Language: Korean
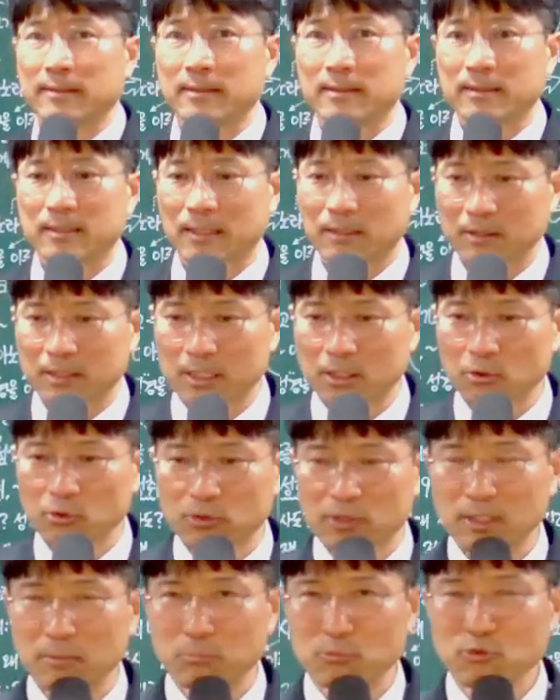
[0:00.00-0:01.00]
그러니까
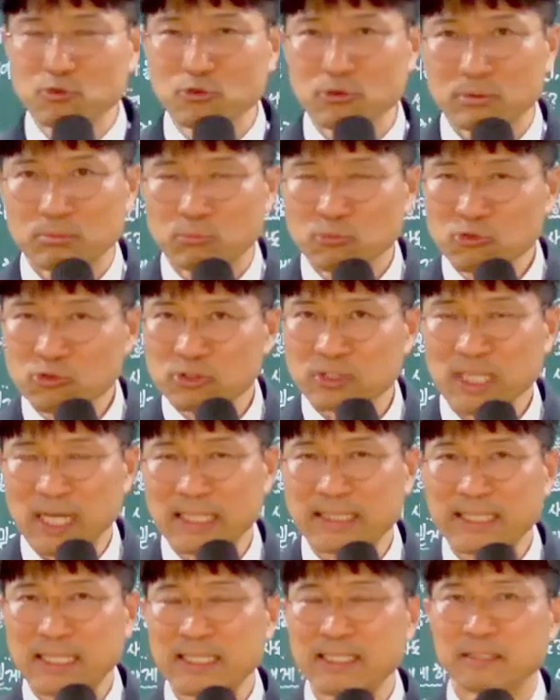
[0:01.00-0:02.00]
기록된 문자
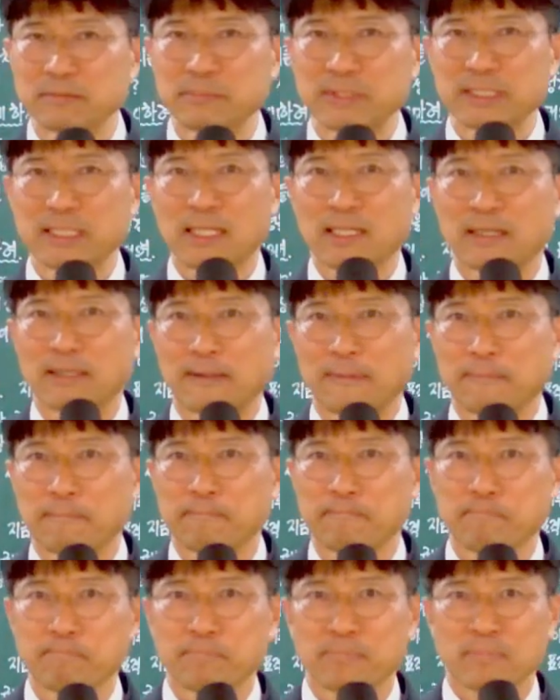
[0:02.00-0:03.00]
하나의 의미가
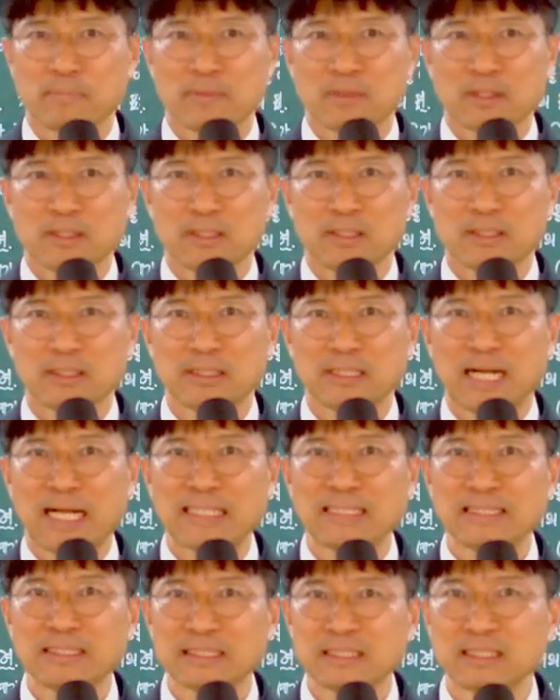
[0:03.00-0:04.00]
이
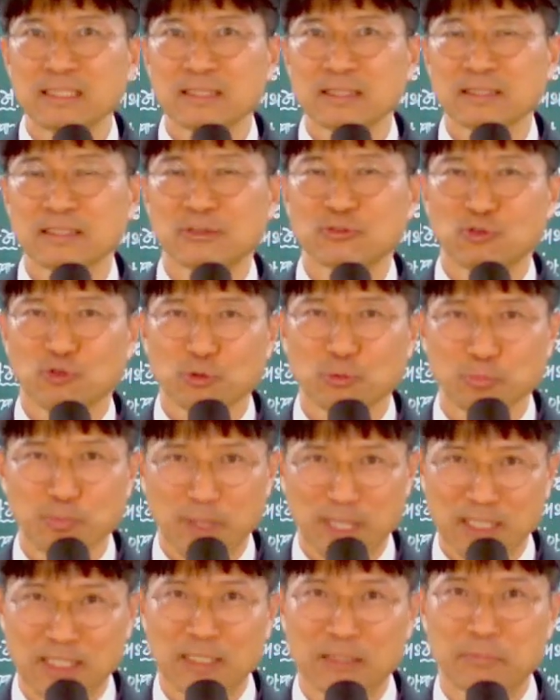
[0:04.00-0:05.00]
앉으시오는 조금
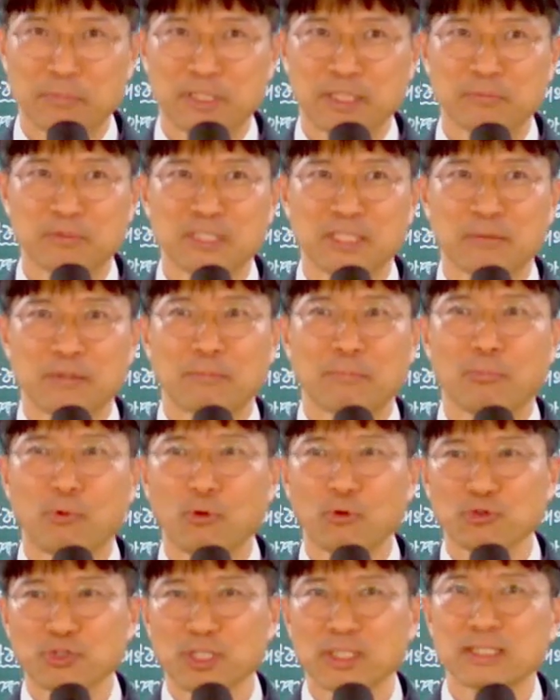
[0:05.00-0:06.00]
봐야 합니다. 이게 뭐냐면
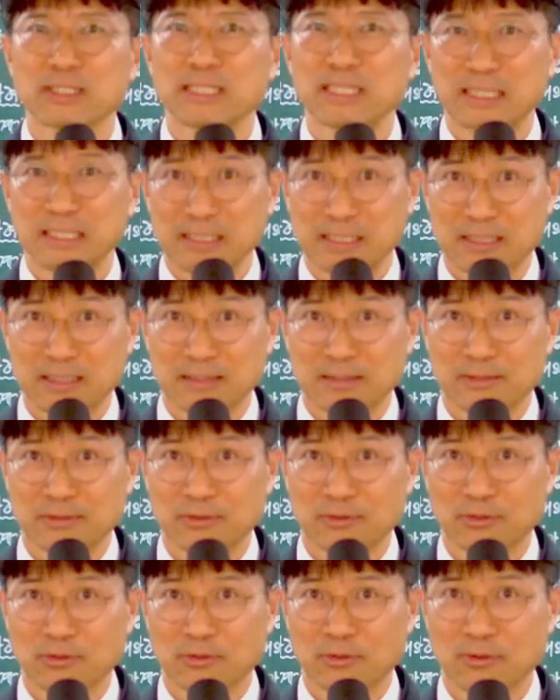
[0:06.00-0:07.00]
보좌를
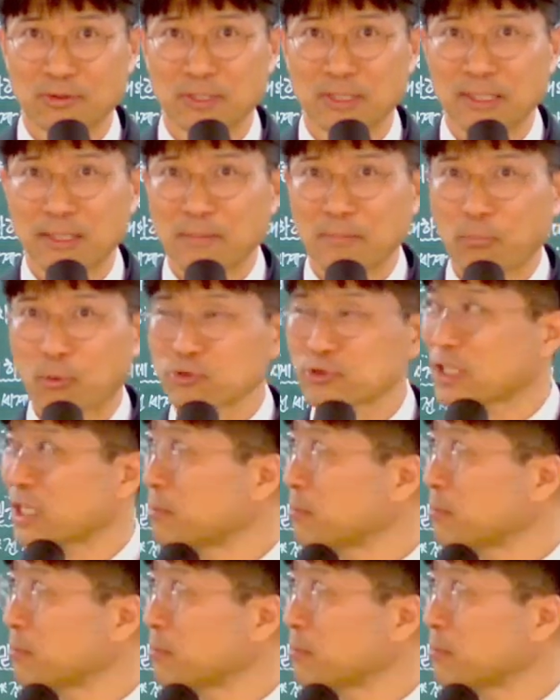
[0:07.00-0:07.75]
가리키거든요. 보좌가